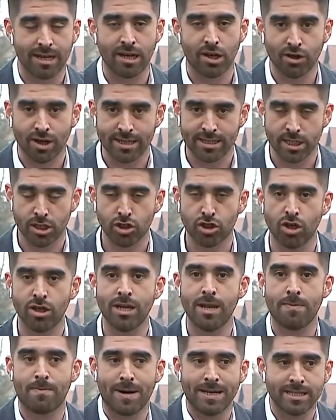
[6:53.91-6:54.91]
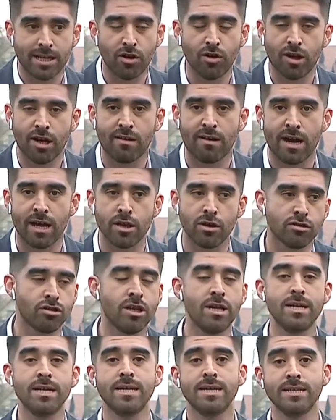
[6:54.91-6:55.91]
la organización les ah, pasa los caballos,
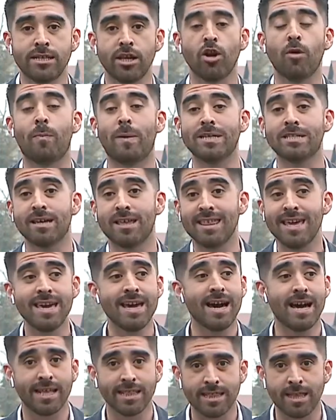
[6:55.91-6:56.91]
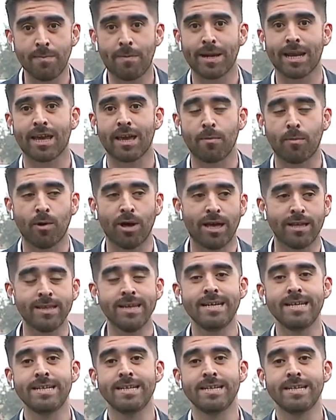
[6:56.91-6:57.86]
se los pasa día antes para que puedan